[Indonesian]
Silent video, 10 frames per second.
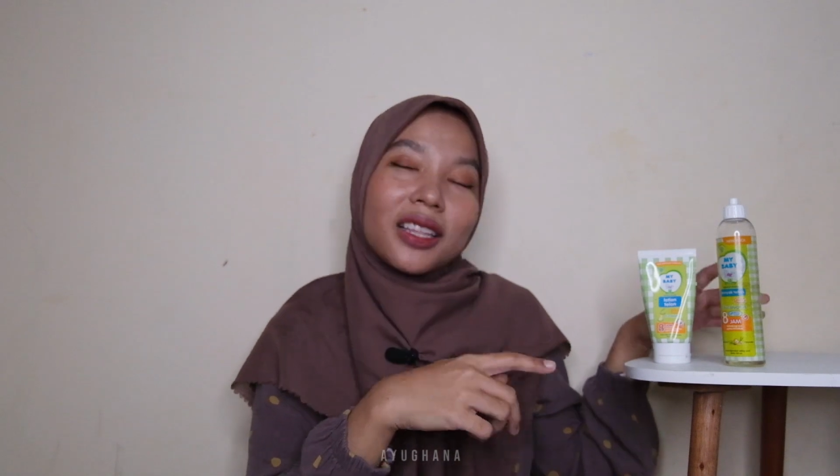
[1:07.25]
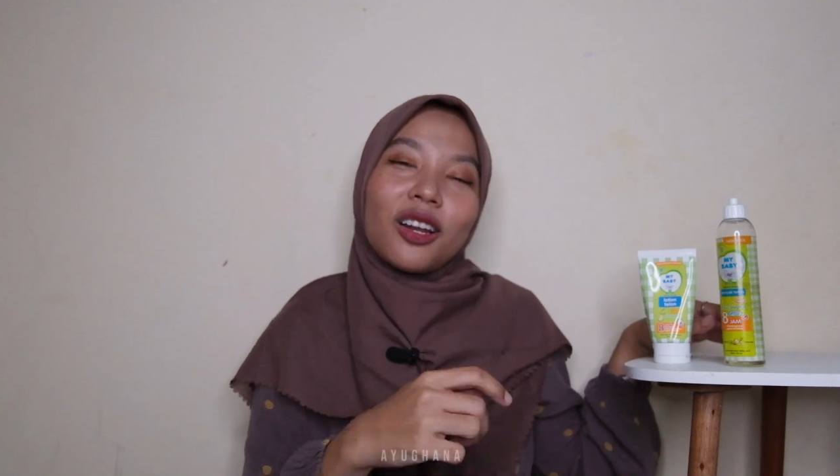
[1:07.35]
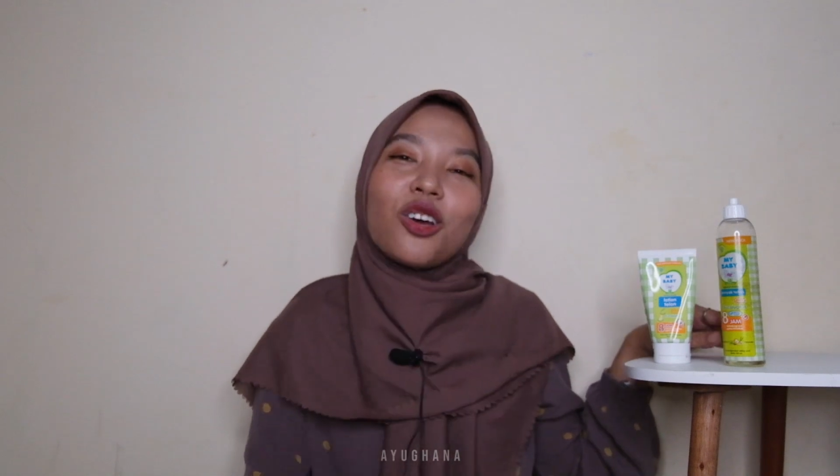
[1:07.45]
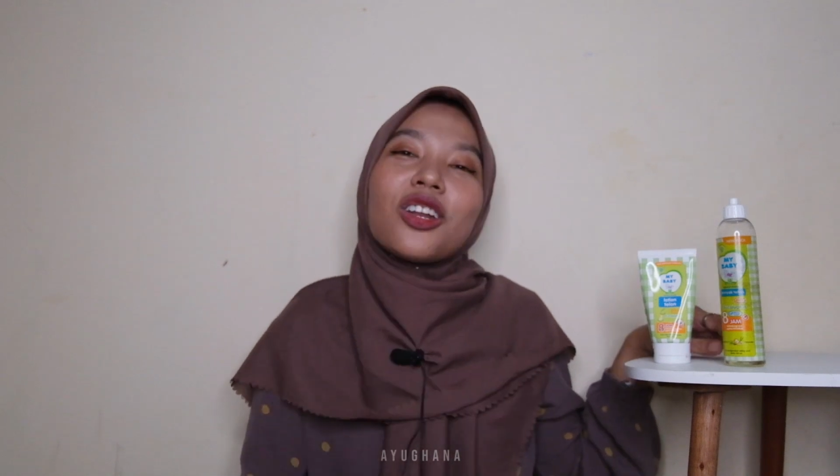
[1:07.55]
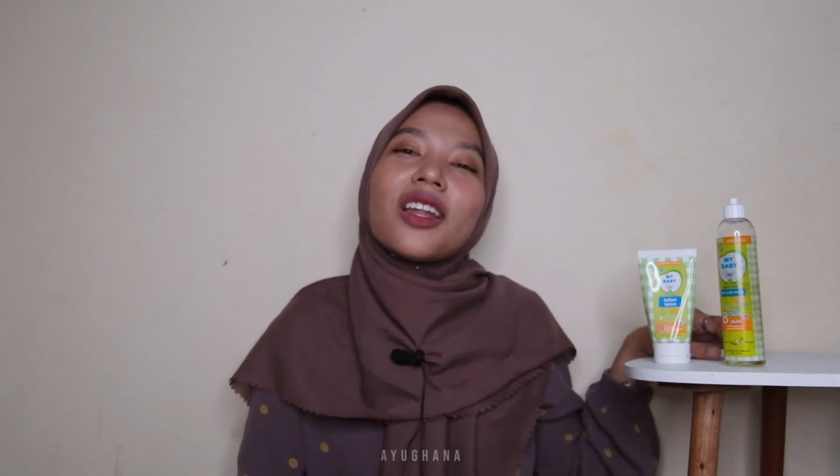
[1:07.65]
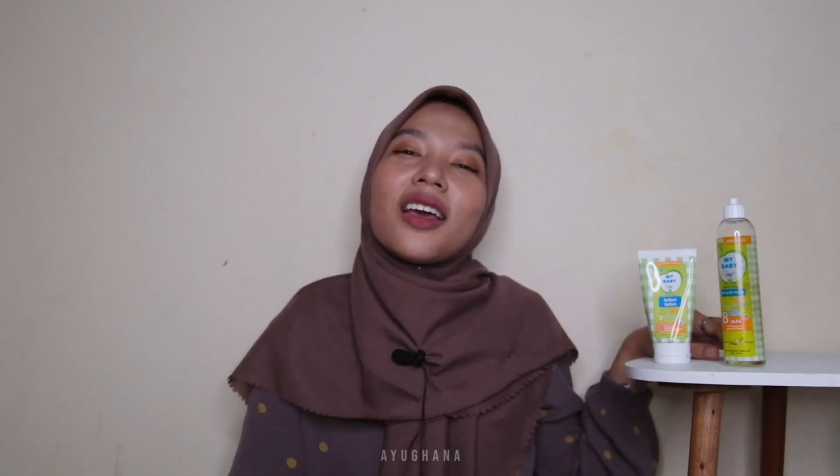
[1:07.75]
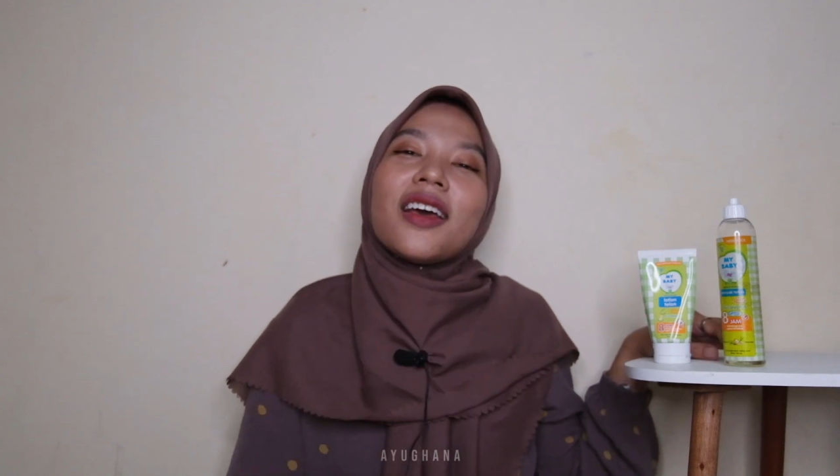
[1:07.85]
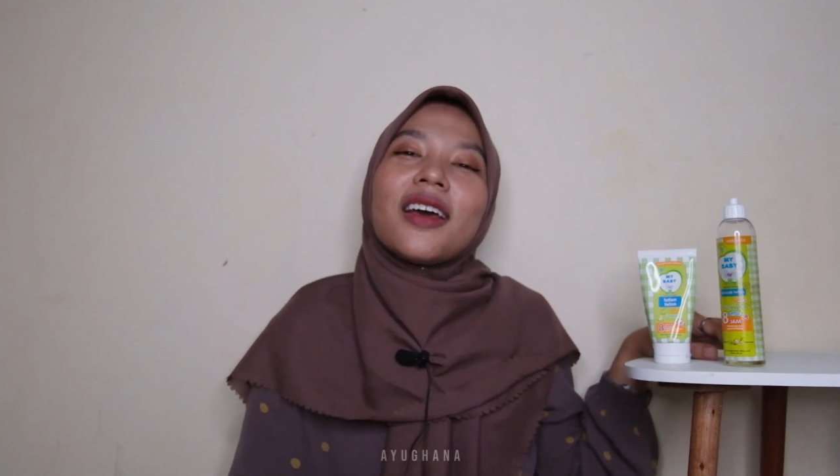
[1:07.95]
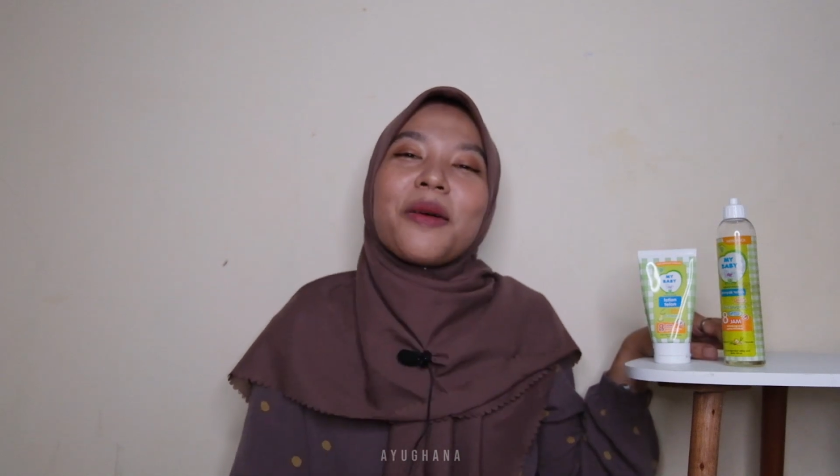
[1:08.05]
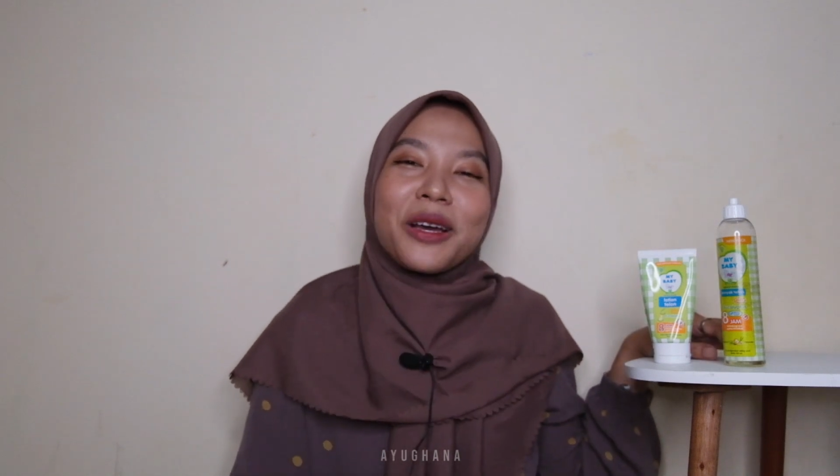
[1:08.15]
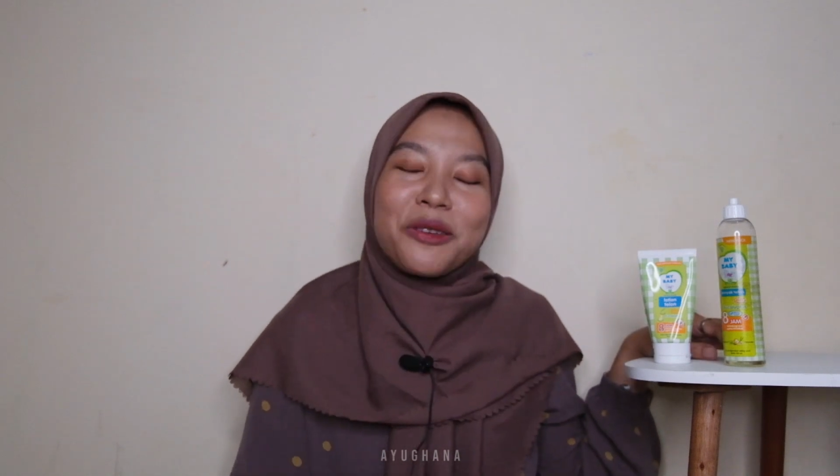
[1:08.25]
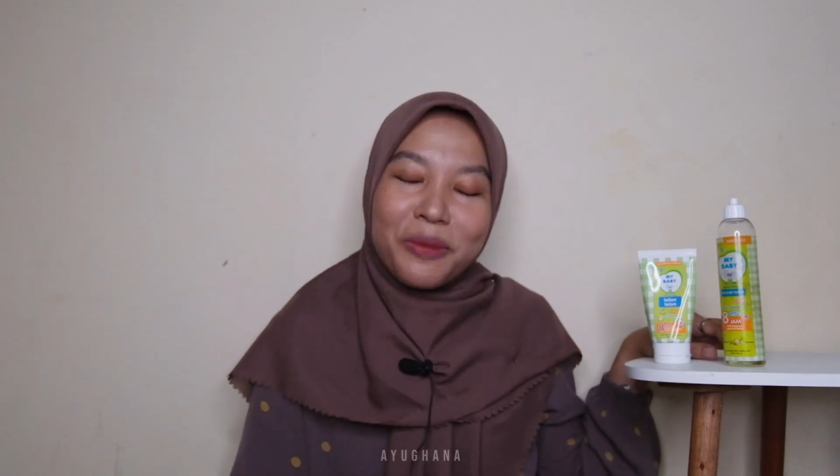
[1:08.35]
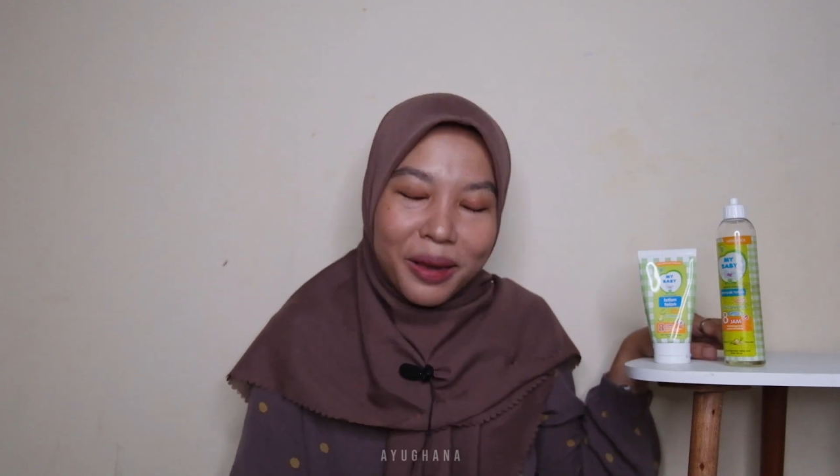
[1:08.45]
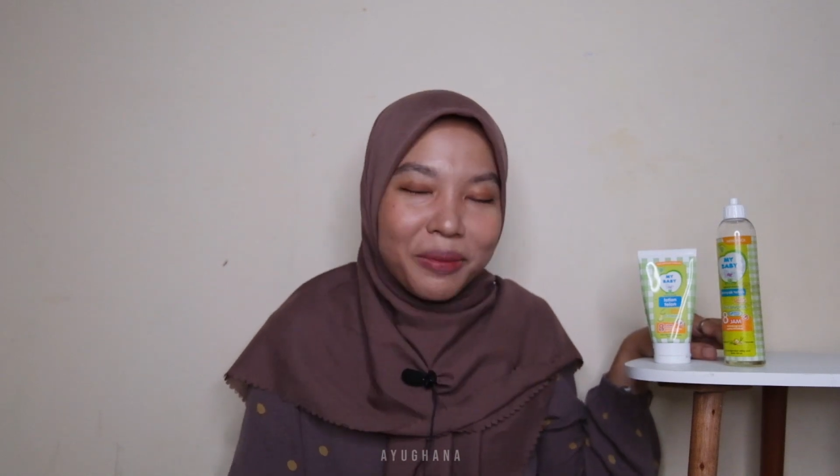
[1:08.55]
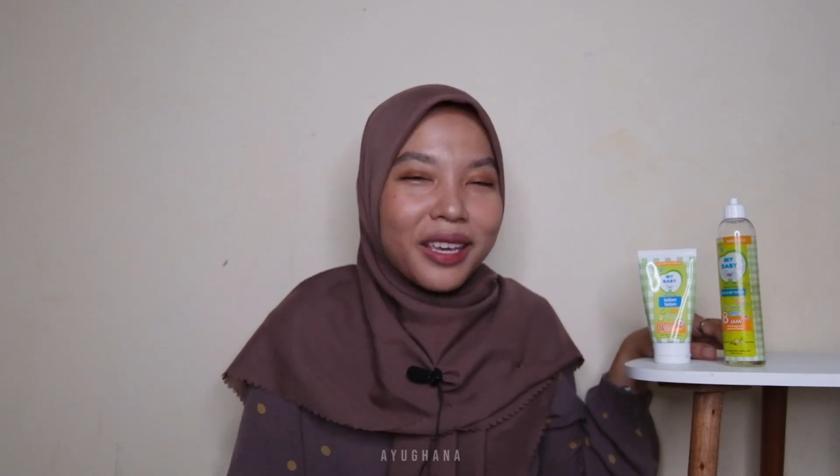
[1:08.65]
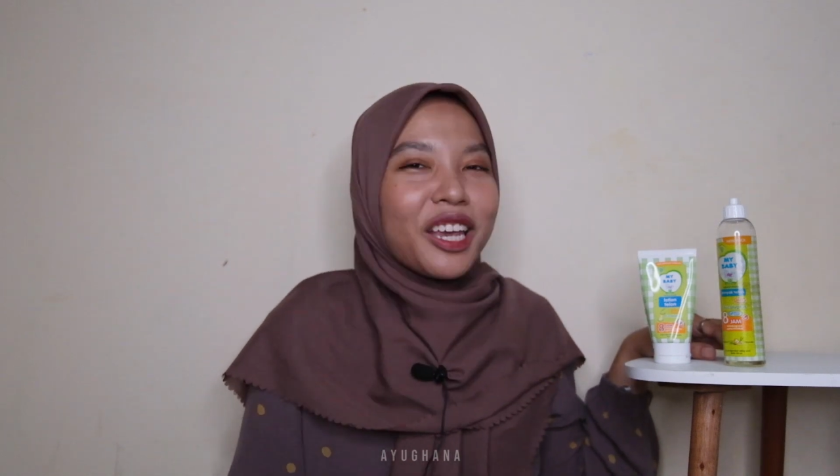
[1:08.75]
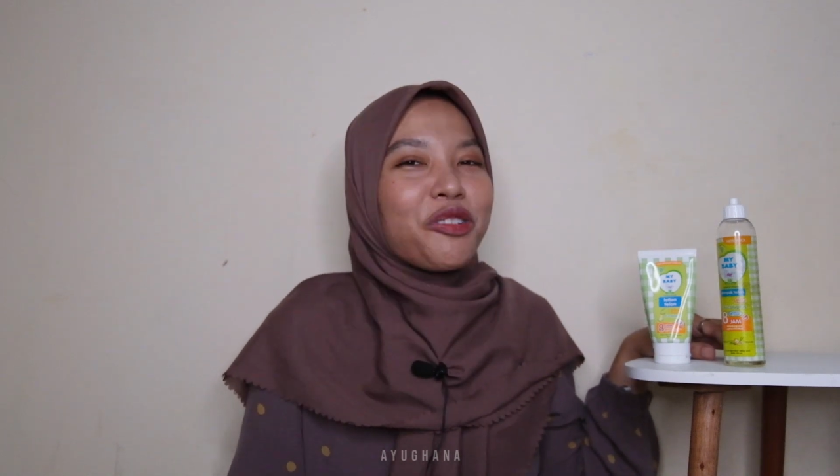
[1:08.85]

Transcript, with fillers: telon My Baby yang